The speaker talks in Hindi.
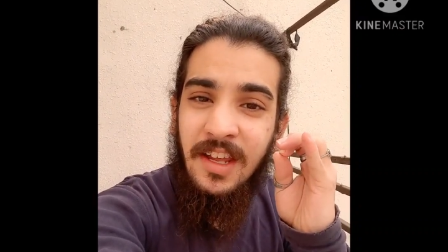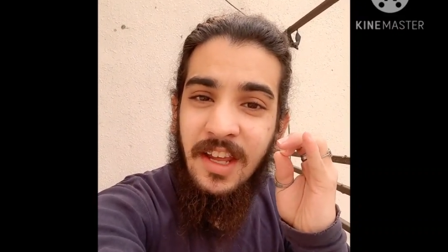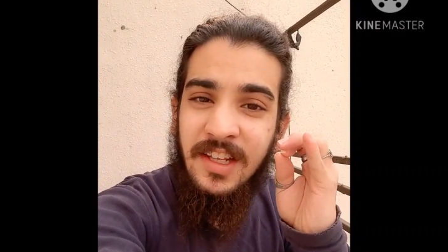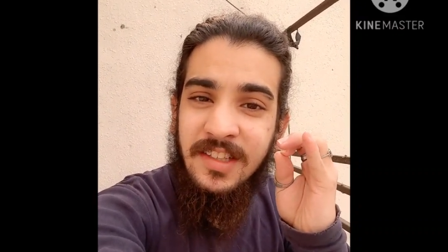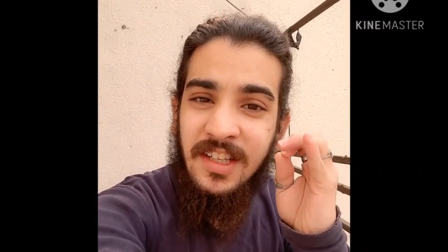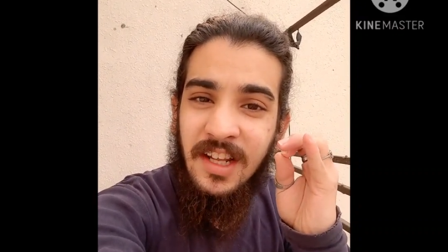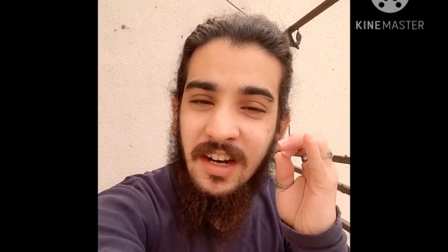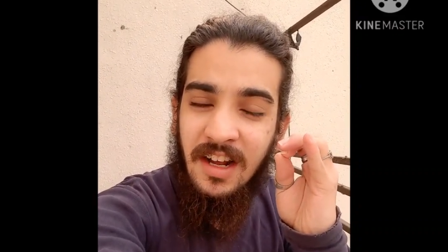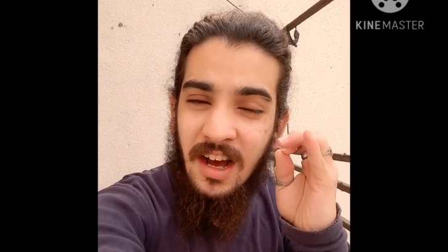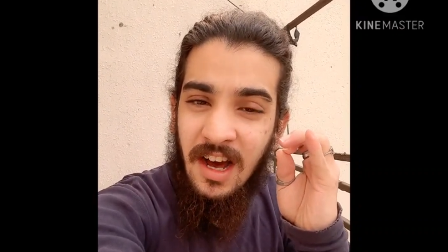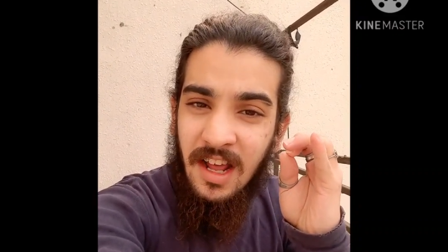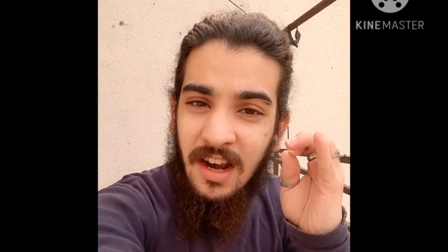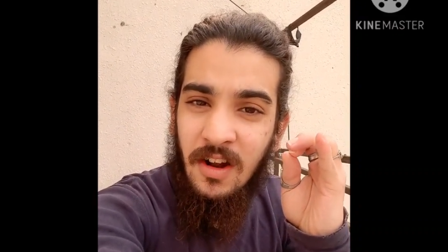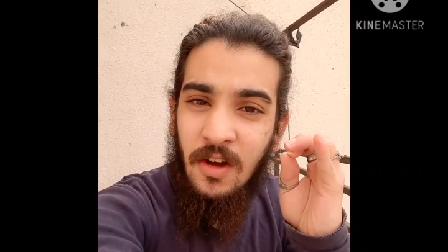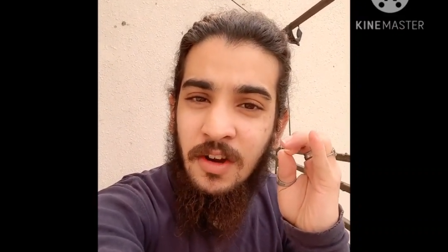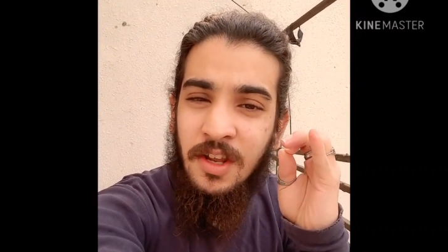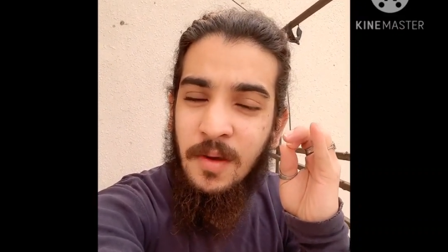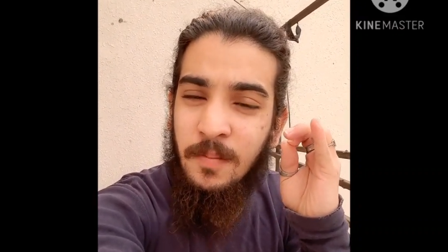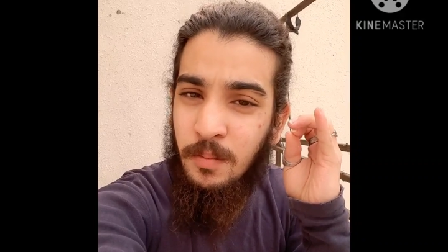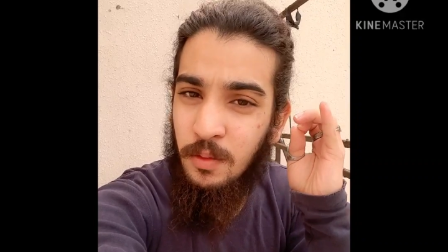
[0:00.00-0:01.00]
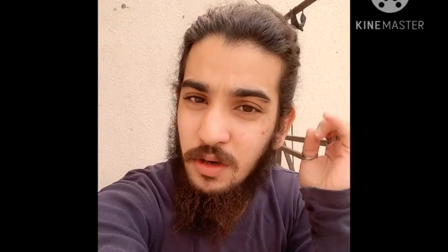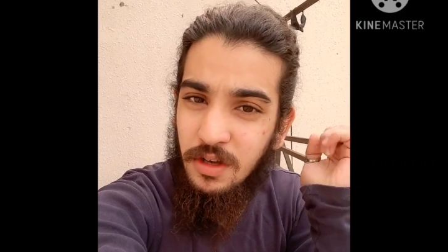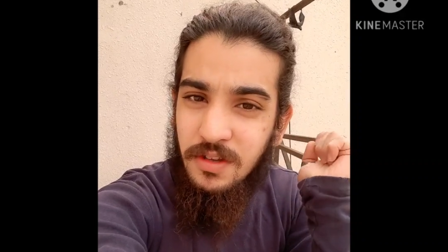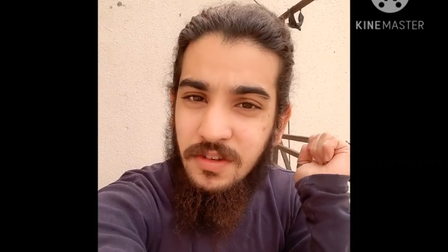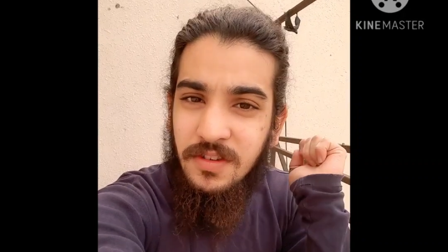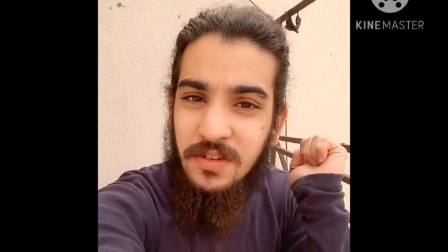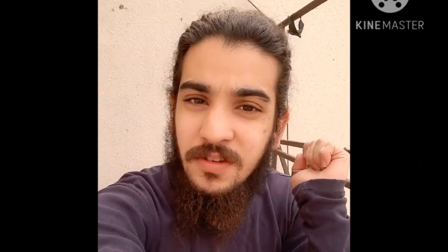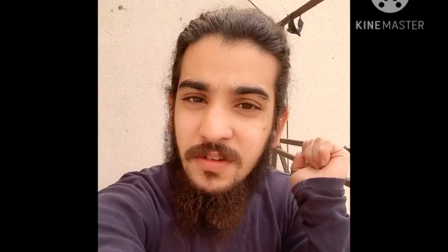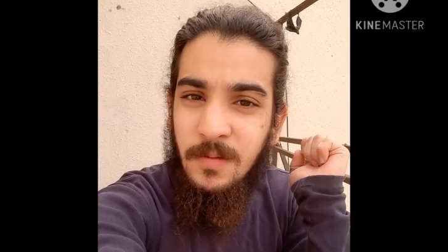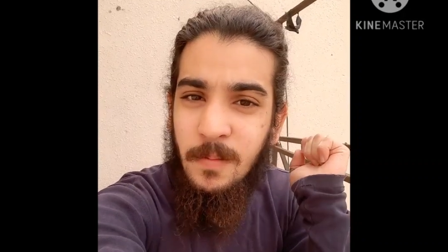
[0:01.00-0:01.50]
ये सरकार और ये
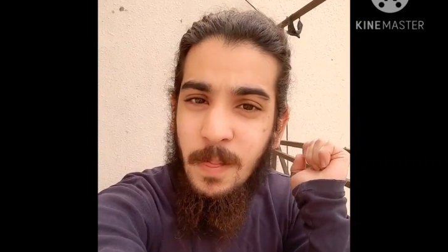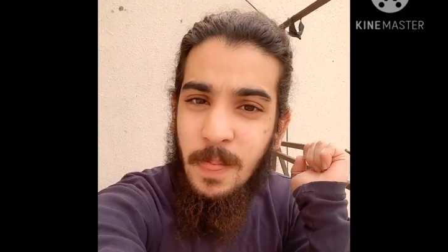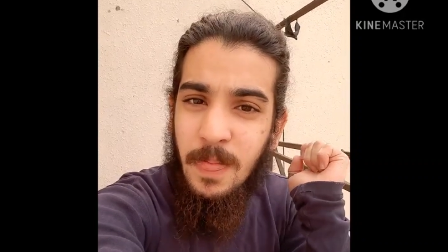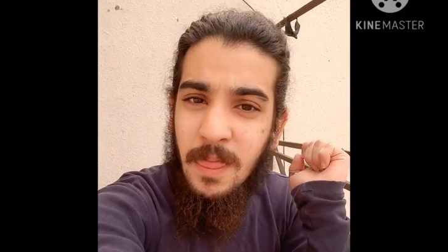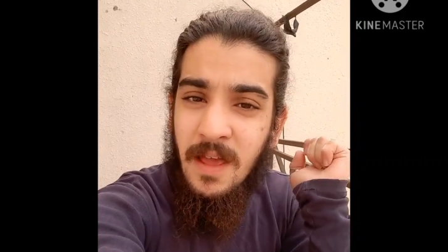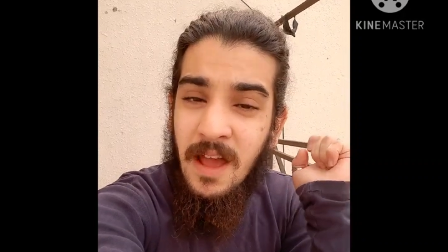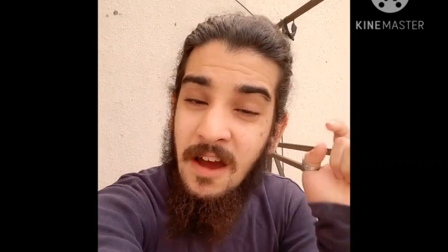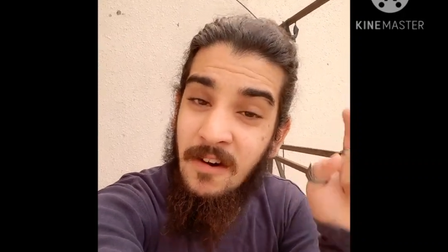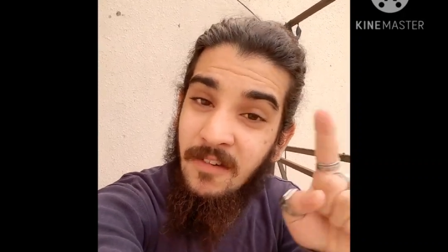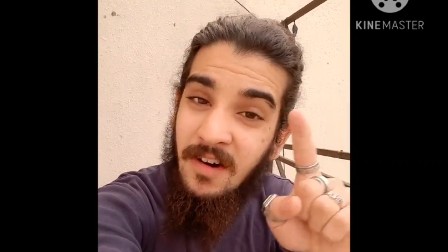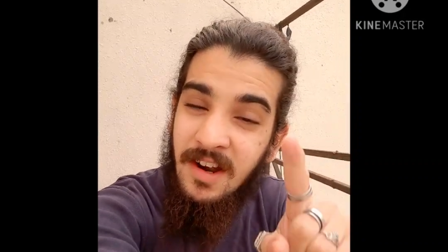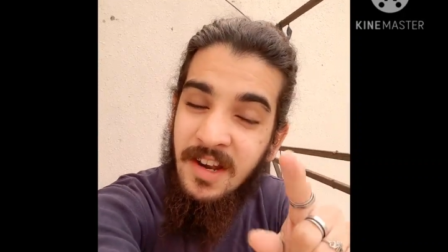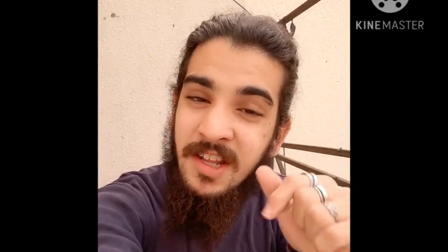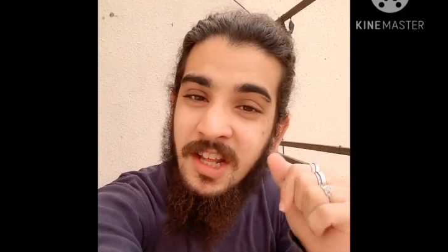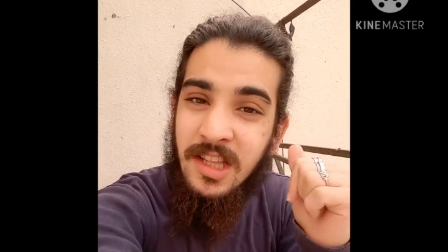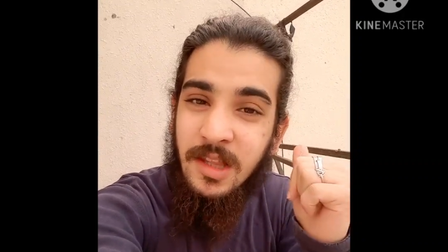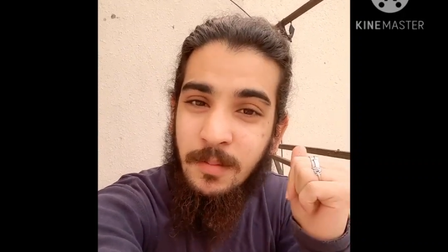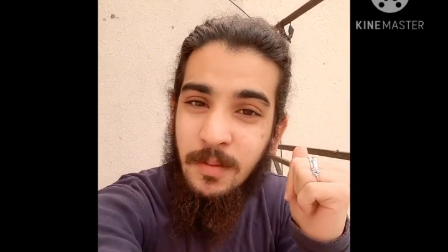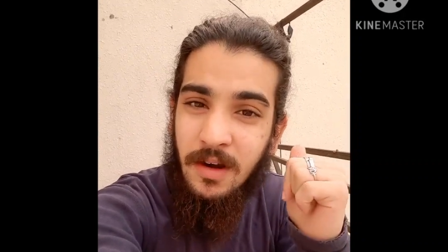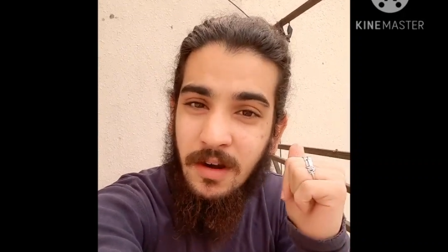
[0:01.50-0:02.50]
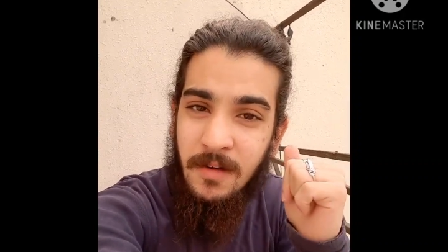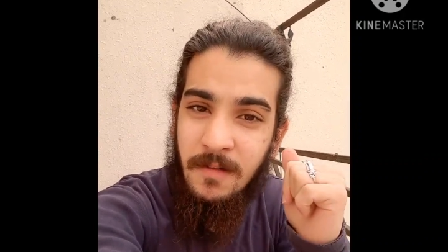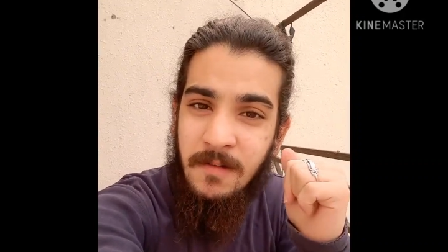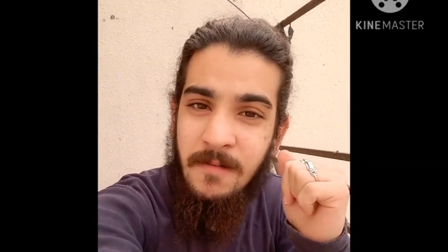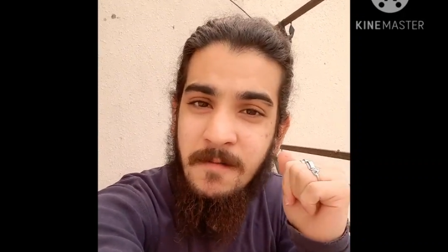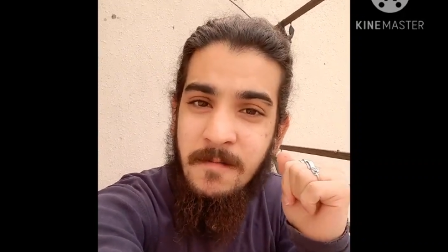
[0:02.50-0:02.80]
पुलिस हैवानियत पर